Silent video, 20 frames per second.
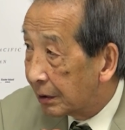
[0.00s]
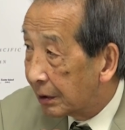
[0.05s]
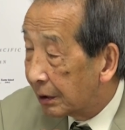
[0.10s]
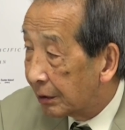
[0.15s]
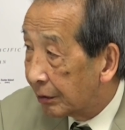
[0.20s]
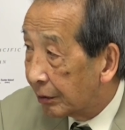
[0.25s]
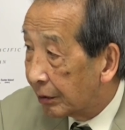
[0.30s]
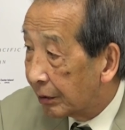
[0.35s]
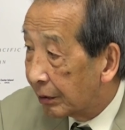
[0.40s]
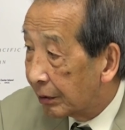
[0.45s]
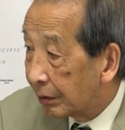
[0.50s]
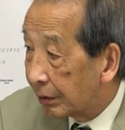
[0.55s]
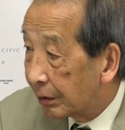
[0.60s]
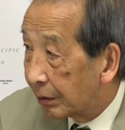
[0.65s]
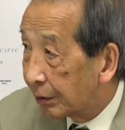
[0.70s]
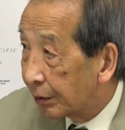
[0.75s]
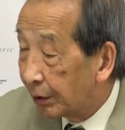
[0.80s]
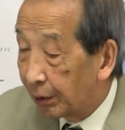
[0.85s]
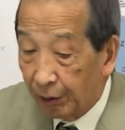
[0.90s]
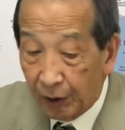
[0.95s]
あの
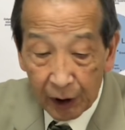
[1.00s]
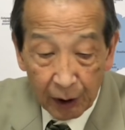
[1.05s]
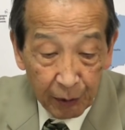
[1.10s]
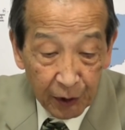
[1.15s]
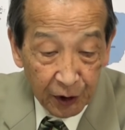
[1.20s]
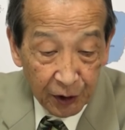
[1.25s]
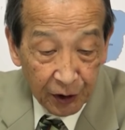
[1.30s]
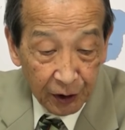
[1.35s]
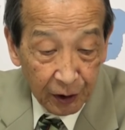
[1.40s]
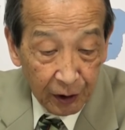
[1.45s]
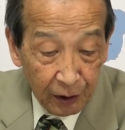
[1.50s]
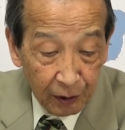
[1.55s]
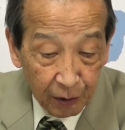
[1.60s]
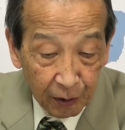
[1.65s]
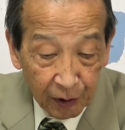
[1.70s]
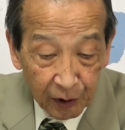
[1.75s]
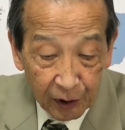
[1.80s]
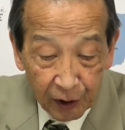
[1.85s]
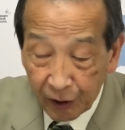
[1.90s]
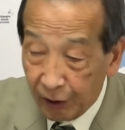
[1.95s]
これも安倍氏
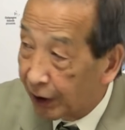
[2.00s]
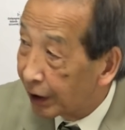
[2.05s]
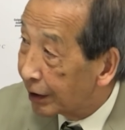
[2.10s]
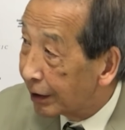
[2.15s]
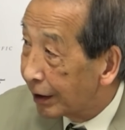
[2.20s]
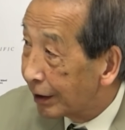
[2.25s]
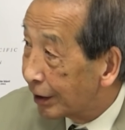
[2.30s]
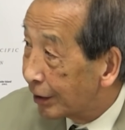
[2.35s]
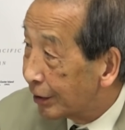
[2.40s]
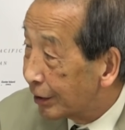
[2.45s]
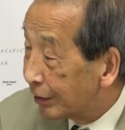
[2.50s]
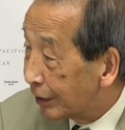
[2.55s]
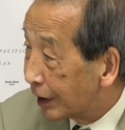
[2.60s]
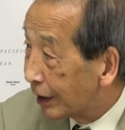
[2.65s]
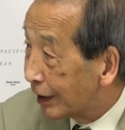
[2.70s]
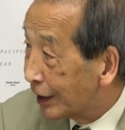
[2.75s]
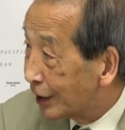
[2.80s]
と誰が和